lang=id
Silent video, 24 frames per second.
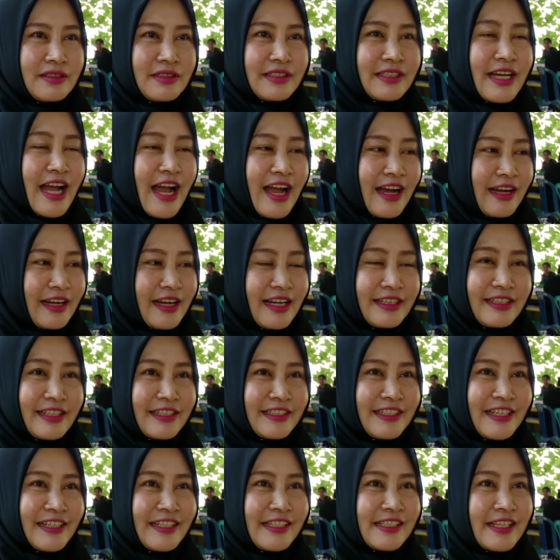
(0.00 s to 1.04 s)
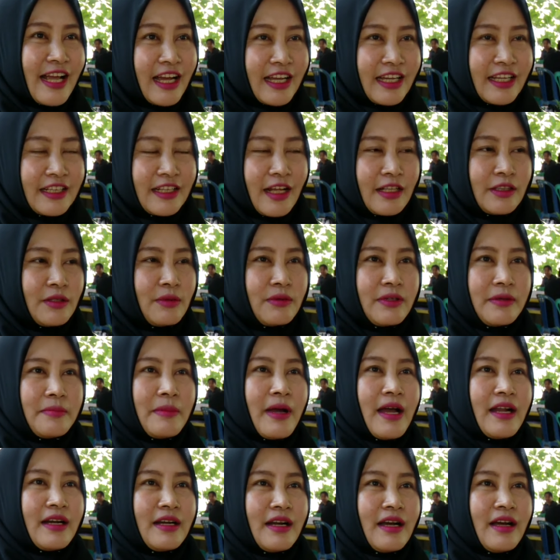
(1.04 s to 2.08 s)
nggak uh, nggak terjadi sakit atau
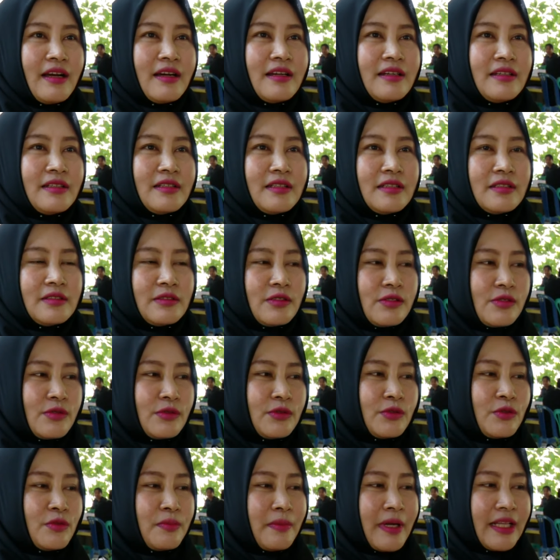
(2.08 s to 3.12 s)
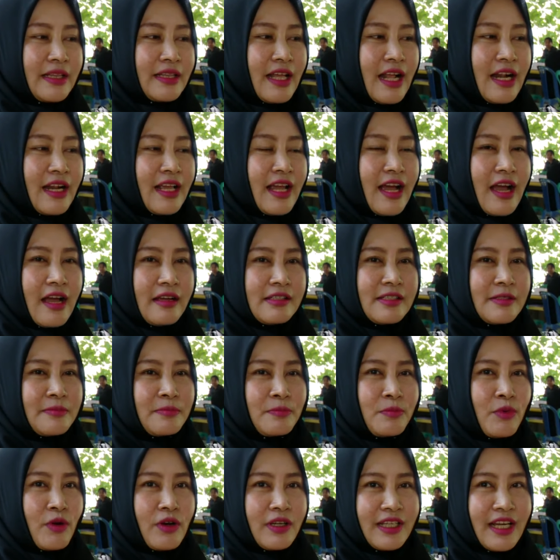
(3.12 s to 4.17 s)
gimana untuk mental ya.
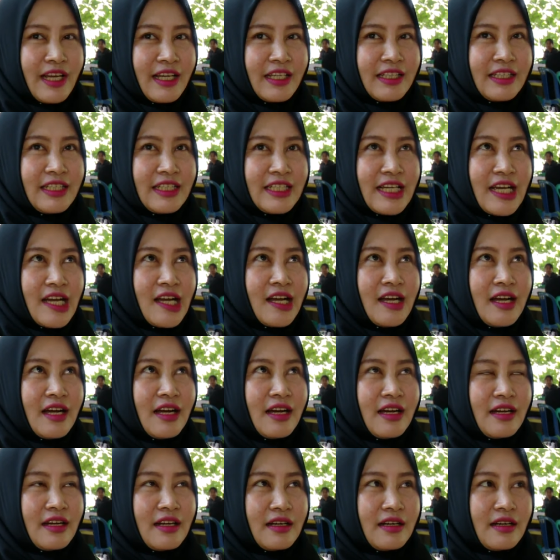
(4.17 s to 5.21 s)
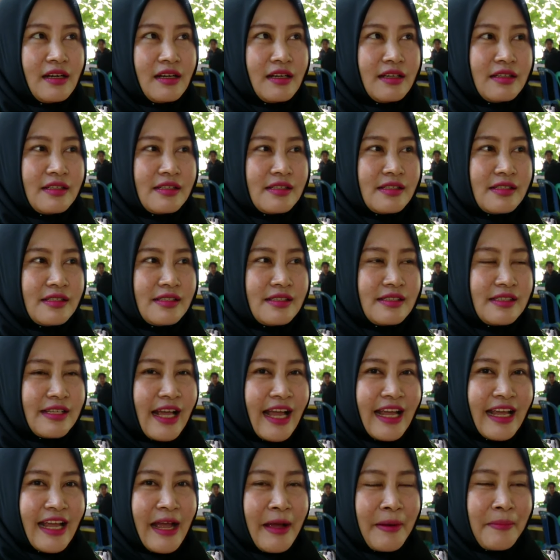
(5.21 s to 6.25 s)
Pokoknya intinya
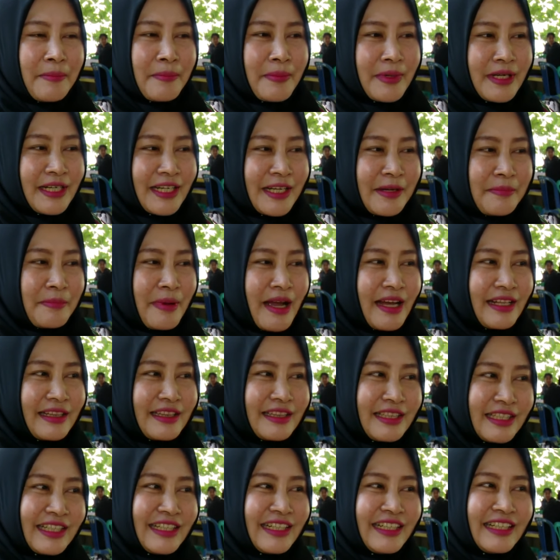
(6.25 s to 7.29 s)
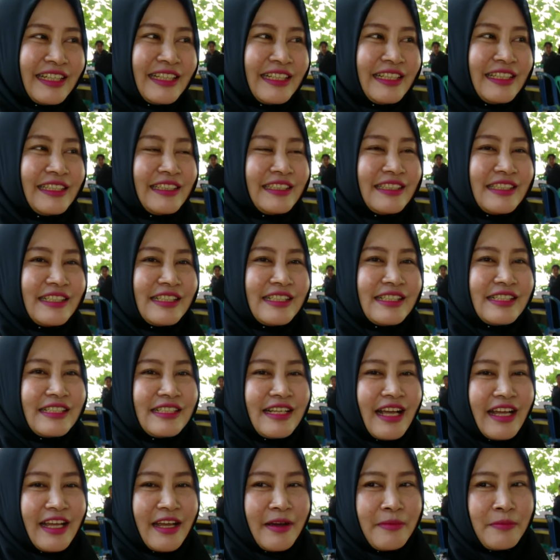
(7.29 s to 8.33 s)
saya menikmati,
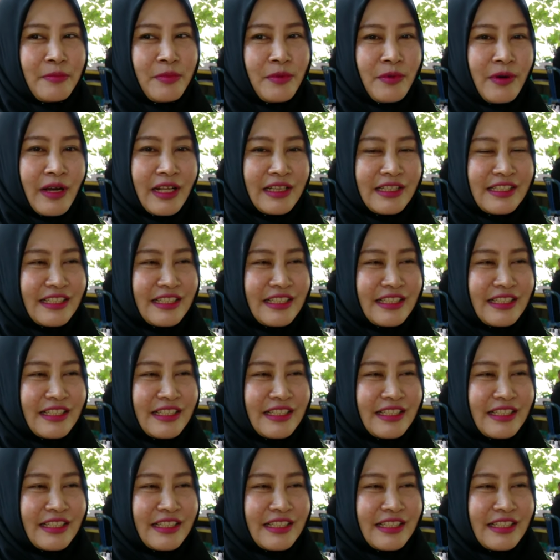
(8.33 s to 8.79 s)
saya buat